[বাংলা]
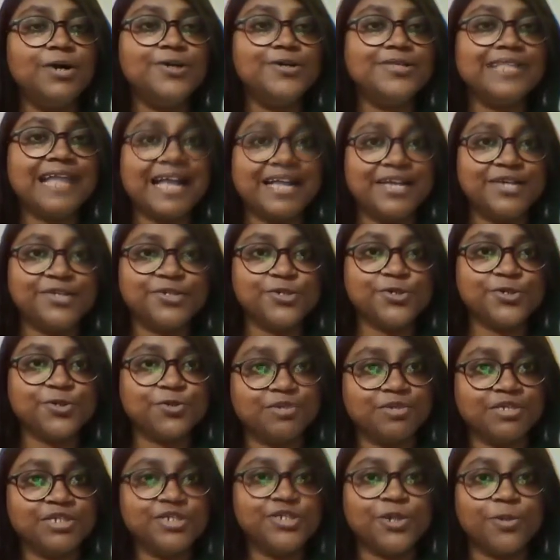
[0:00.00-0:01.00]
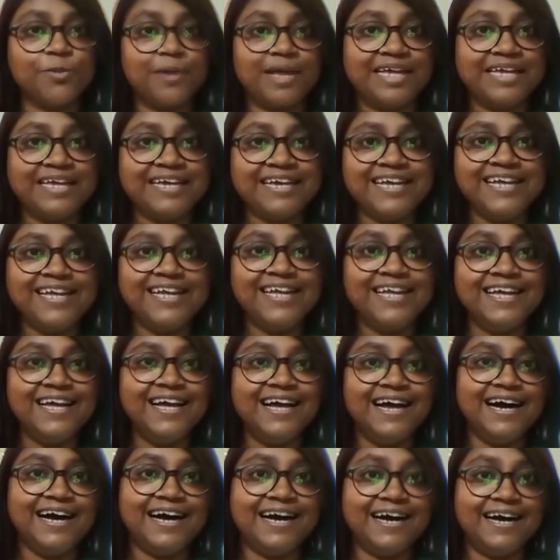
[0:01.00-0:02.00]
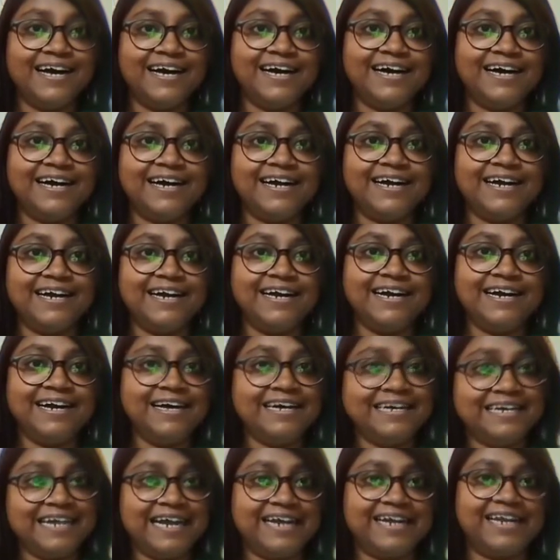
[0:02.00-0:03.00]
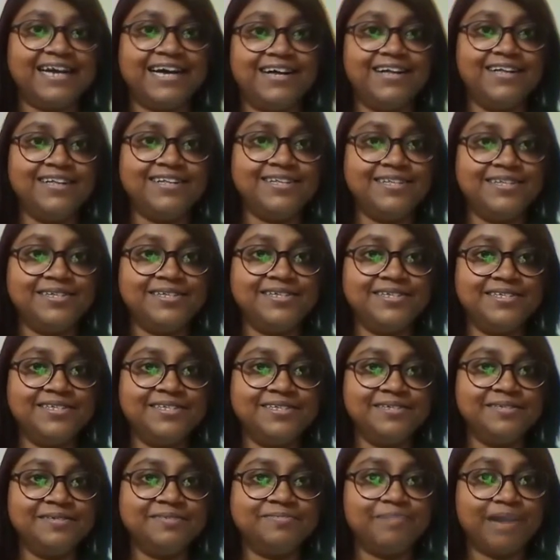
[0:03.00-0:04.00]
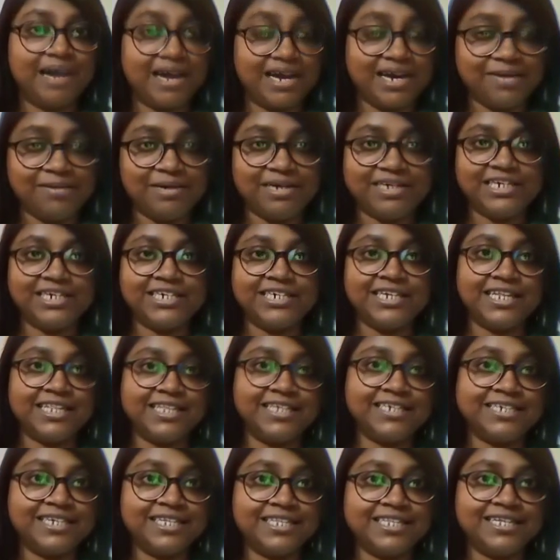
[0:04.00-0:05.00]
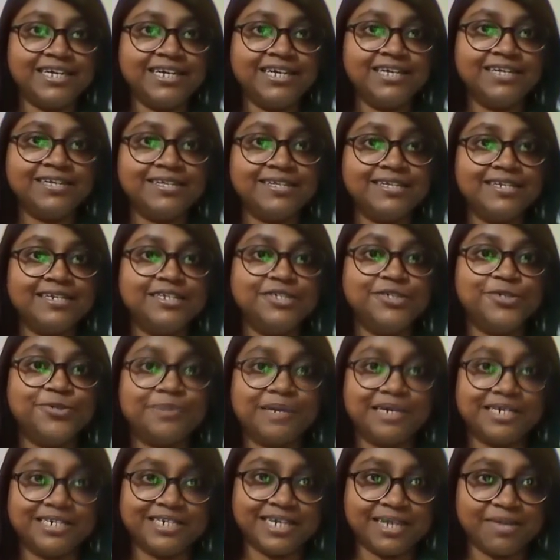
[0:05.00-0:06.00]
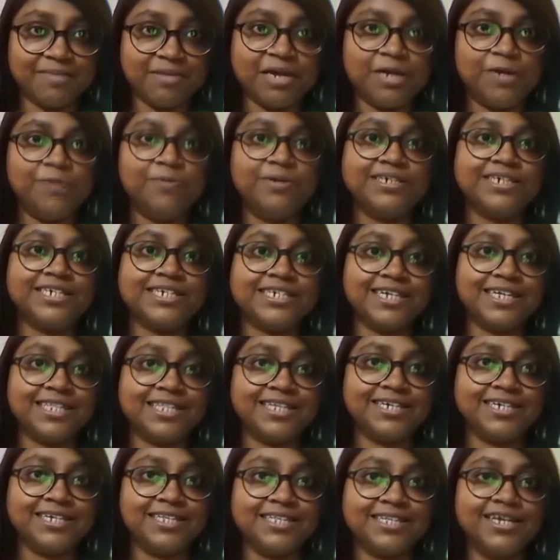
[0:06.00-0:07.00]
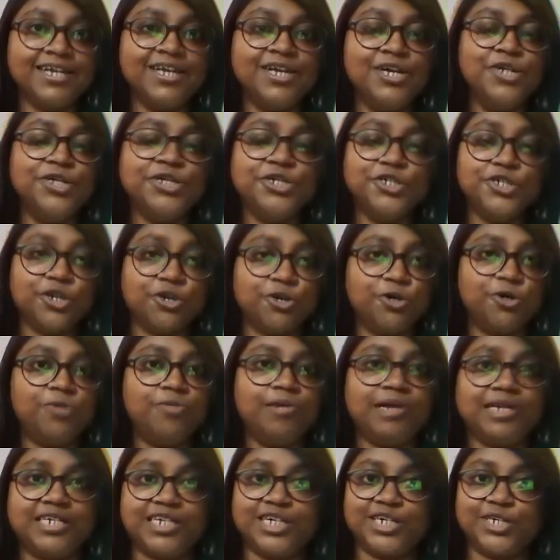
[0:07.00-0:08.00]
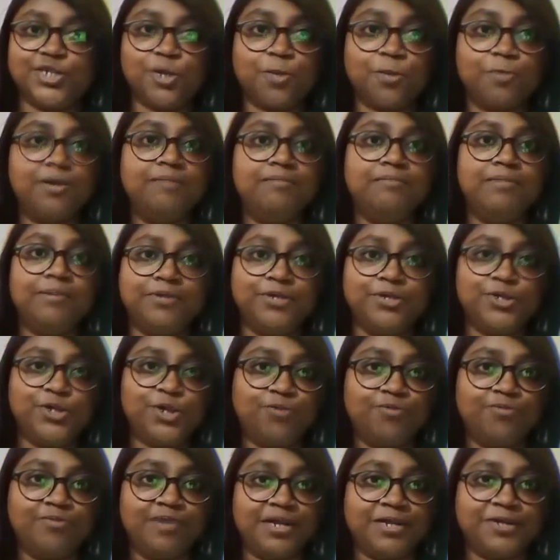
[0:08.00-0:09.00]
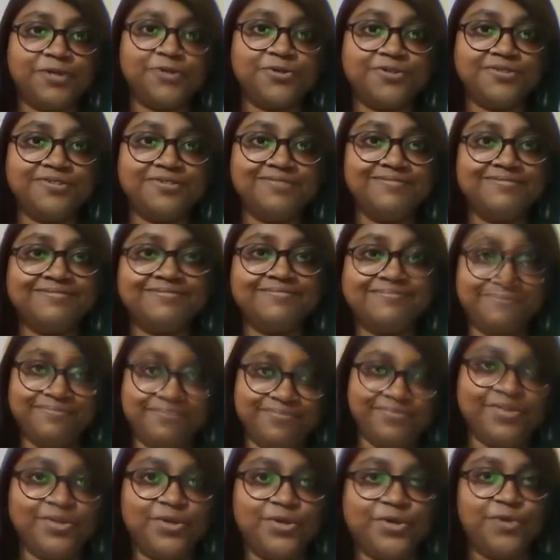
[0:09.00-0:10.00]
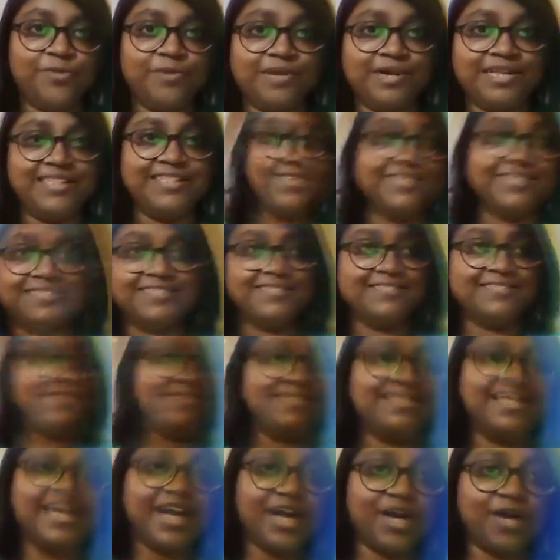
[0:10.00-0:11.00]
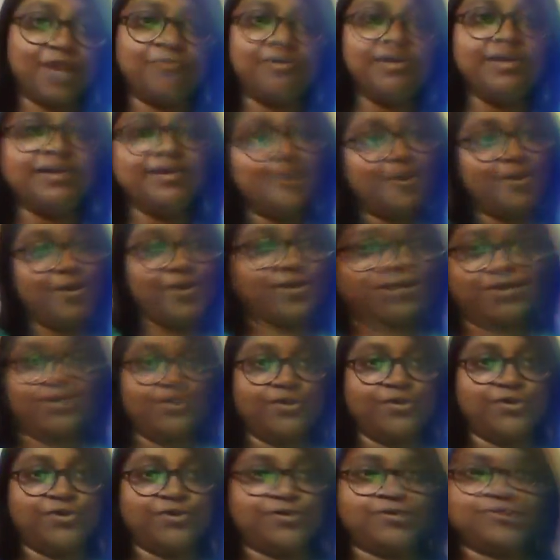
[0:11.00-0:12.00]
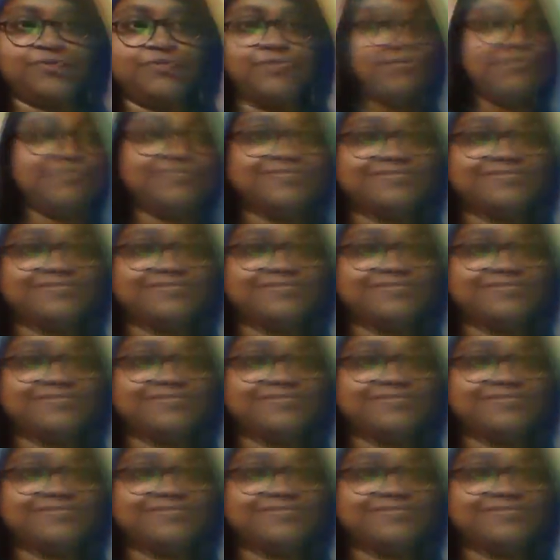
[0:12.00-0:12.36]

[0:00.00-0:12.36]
থ্যাংক ইউ সো মাচ সবাইকে টাটা বাংলা ভাষার সাথে সাথে নিজ ভাষাকে ভালোবাসার সাথে সাথে সকল ভাষাকে সমানভাবে সম্মান করুন ধন্যবাদ দেখা হবে অন্য কখনো